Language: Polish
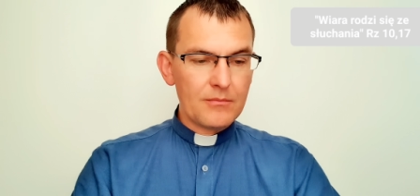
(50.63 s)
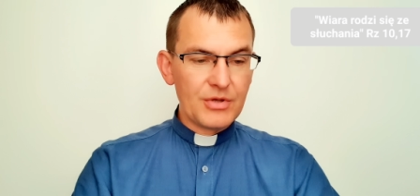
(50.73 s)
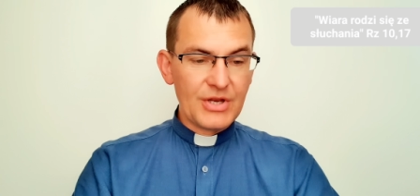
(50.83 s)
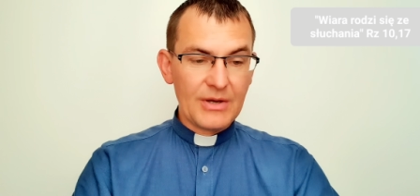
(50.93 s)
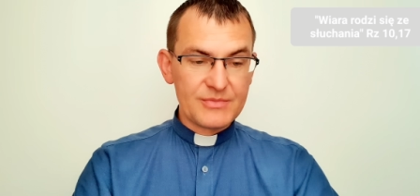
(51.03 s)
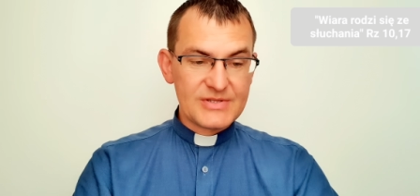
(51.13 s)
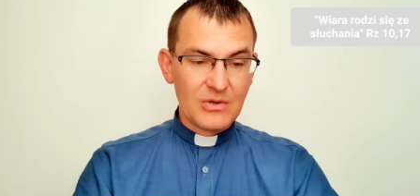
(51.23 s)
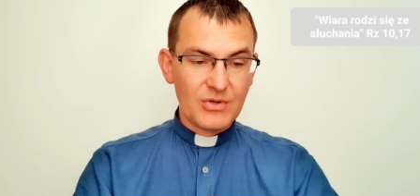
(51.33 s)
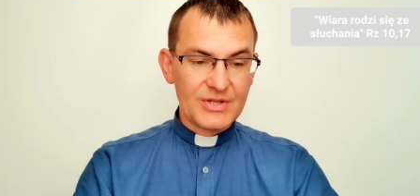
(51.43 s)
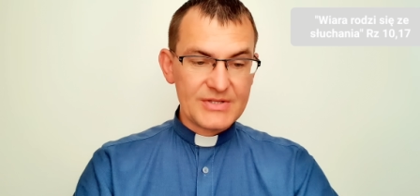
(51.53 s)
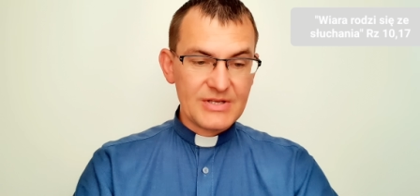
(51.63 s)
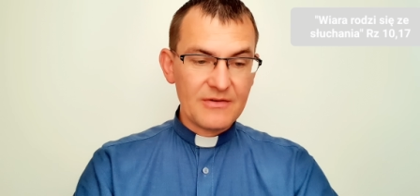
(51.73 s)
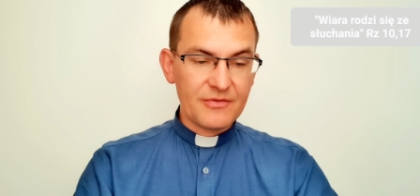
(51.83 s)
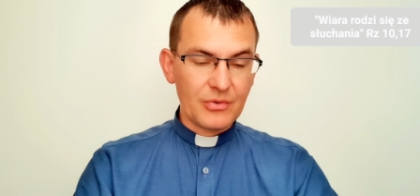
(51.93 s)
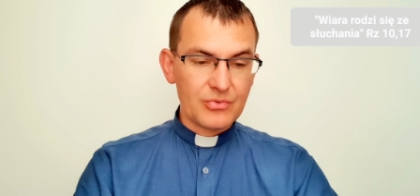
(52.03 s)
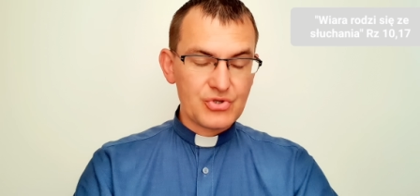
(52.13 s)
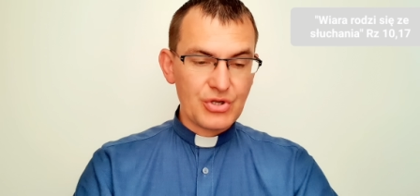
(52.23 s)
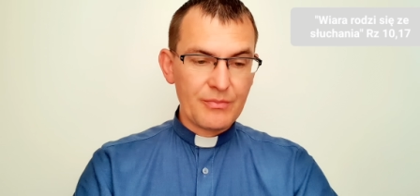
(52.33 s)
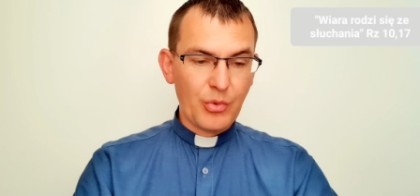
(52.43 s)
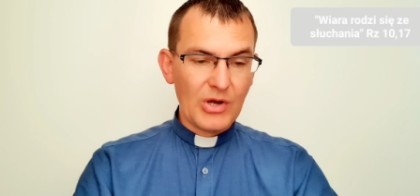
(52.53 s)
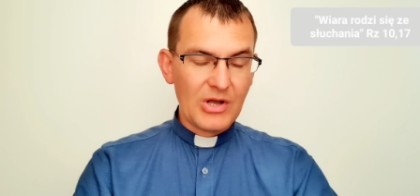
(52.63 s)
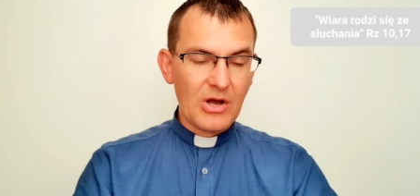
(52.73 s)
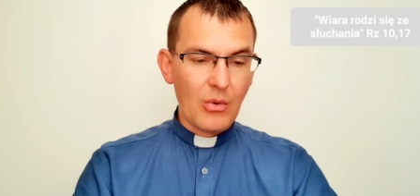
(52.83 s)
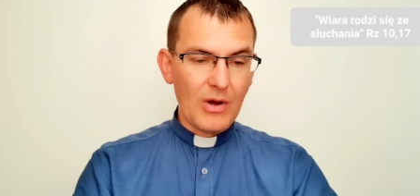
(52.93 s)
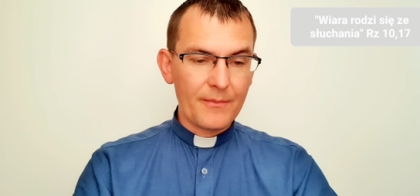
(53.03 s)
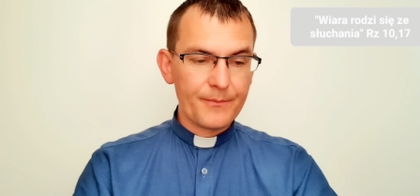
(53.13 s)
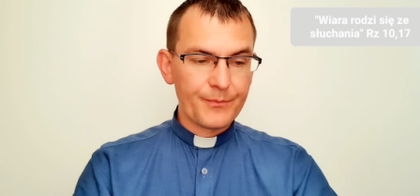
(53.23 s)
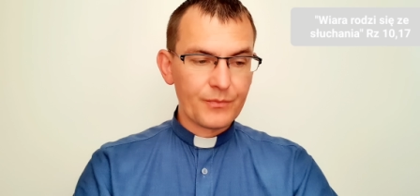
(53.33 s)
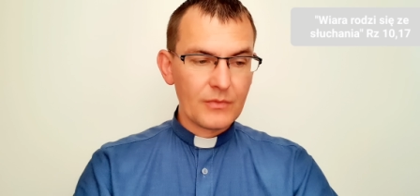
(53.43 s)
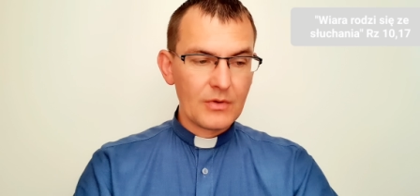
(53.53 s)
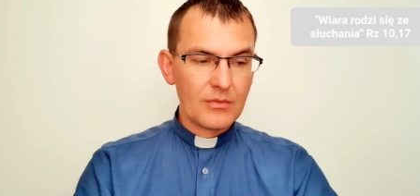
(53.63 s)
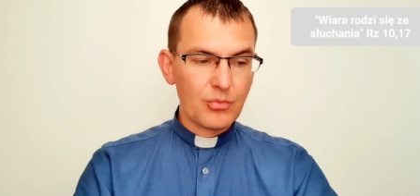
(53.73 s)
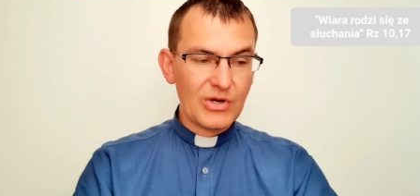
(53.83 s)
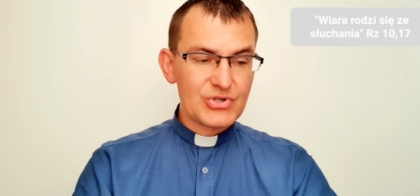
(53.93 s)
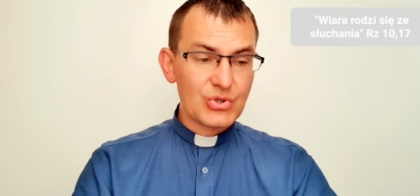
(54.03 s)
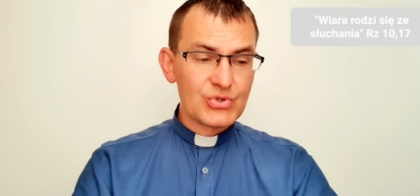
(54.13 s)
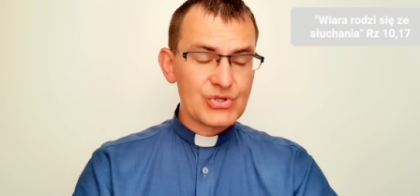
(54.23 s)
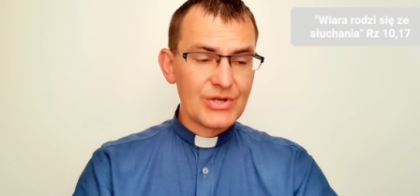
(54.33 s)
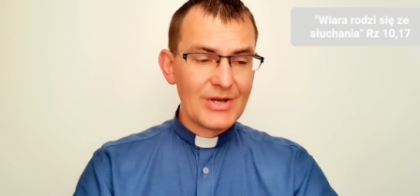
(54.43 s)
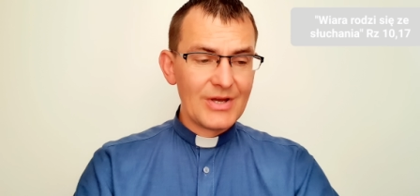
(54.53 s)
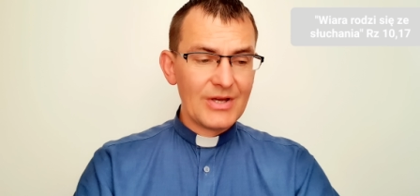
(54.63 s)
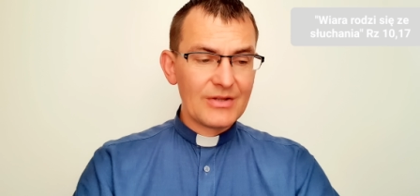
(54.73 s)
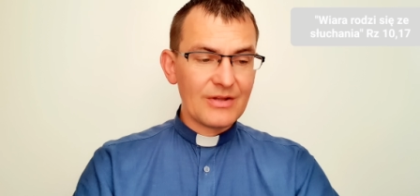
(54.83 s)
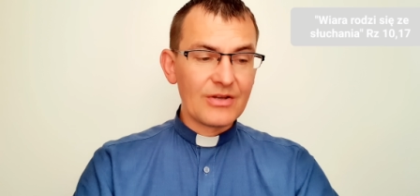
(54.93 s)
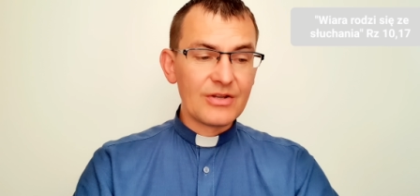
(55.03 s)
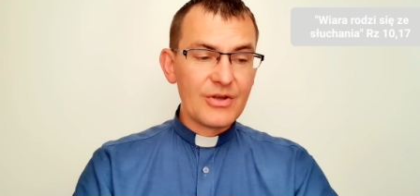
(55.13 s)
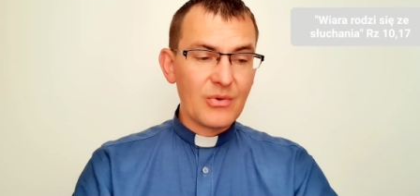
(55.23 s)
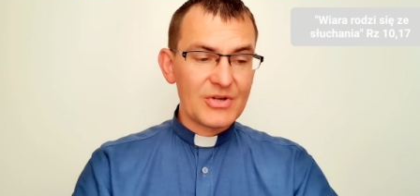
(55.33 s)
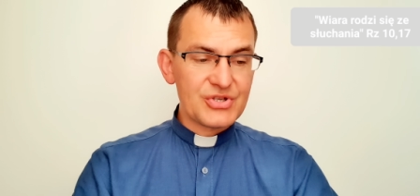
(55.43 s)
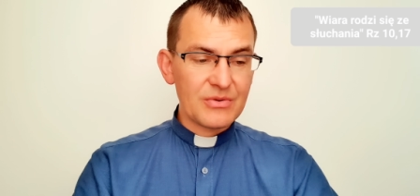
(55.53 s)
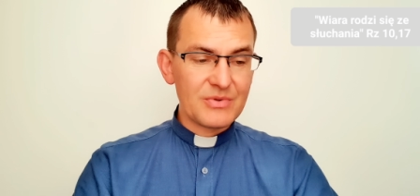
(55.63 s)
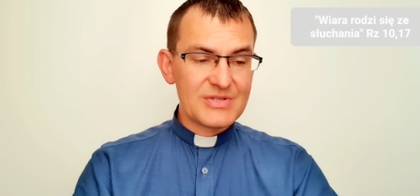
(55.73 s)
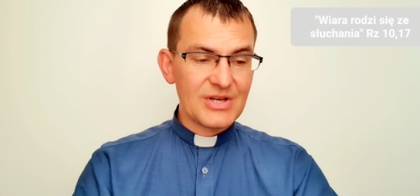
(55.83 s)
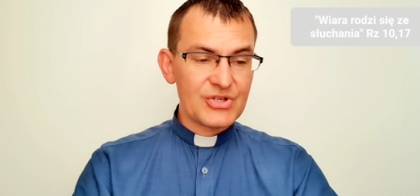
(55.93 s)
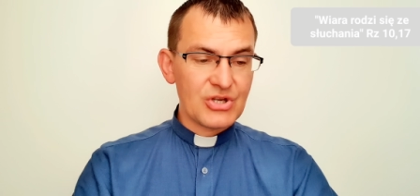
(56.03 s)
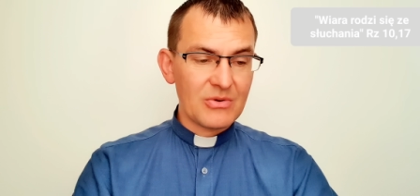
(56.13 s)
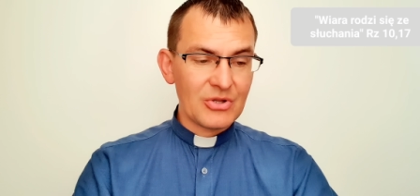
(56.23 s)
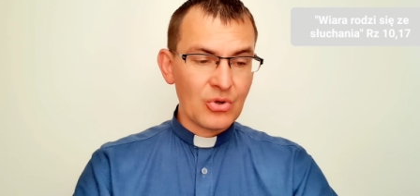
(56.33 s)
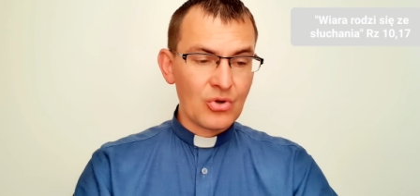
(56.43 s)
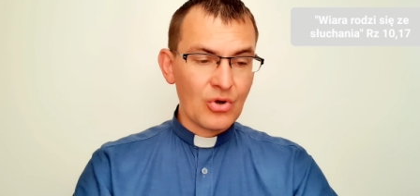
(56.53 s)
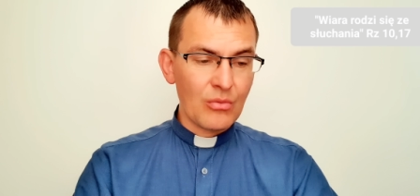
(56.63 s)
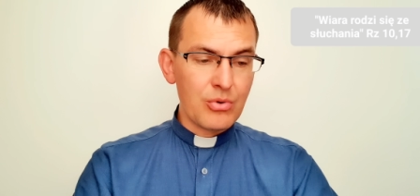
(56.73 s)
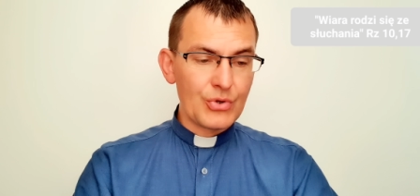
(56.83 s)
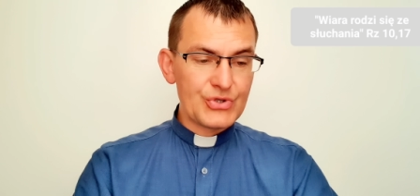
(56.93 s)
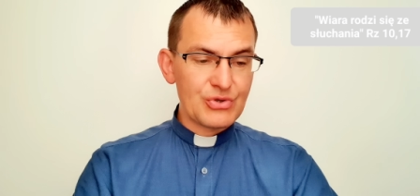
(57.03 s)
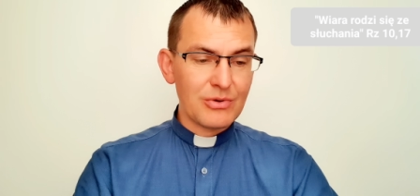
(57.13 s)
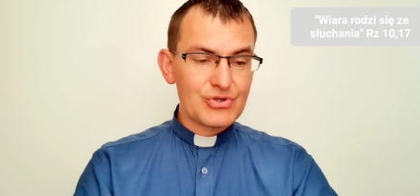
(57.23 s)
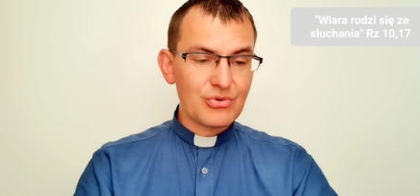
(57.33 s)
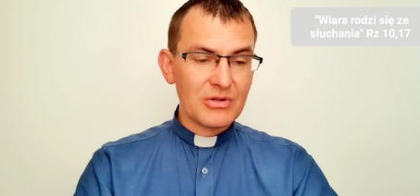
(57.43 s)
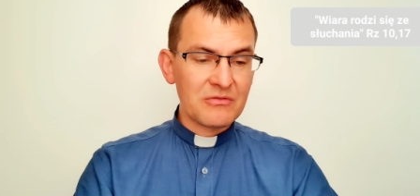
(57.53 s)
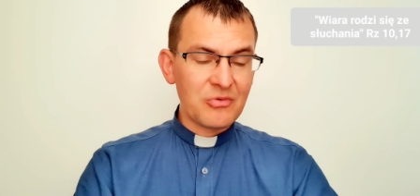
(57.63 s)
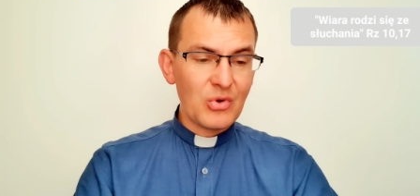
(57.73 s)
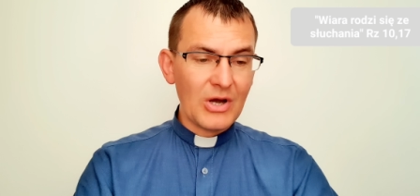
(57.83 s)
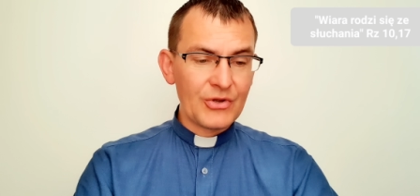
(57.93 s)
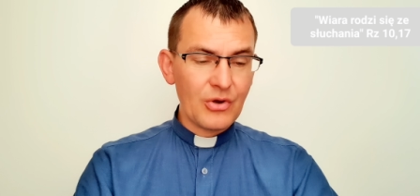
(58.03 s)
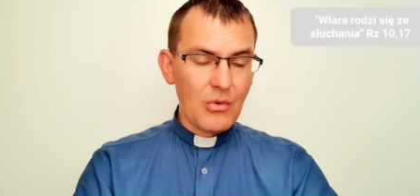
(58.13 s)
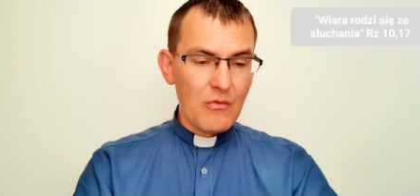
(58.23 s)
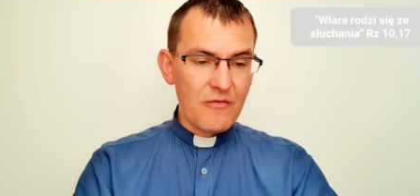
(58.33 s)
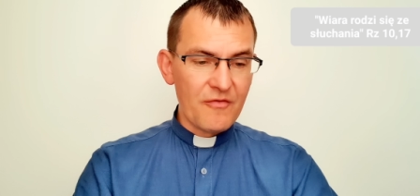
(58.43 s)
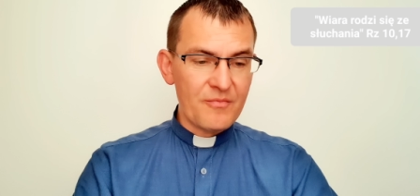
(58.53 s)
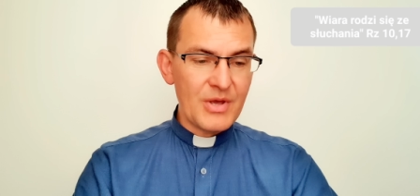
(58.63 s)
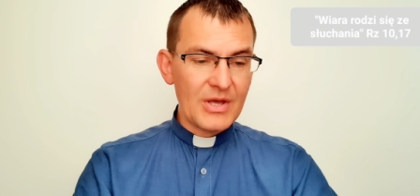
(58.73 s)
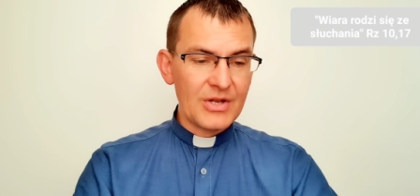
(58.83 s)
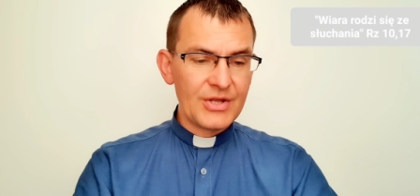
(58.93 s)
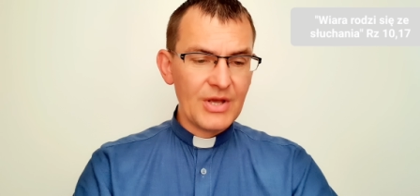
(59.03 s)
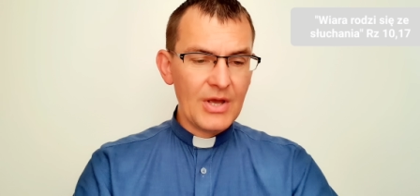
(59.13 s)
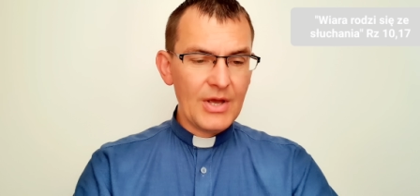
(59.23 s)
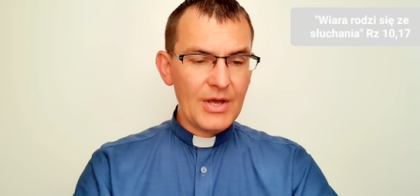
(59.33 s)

Miriam stała na zewnątrz i płakała. Płacząc, nachyliła się i zajrzała do grobu i zobaczyła dwóch aniołów w bieli,